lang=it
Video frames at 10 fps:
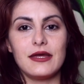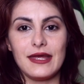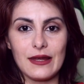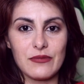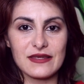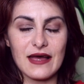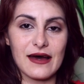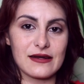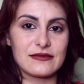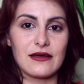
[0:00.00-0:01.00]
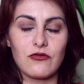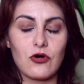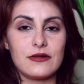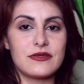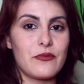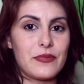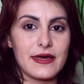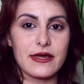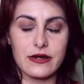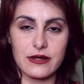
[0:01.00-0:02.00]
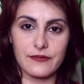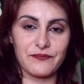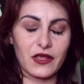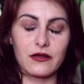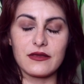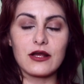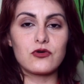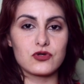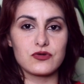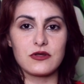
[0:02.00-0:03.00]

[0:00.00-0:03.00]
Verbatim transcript: i libri d'arte parte a volte per, mm, nel corso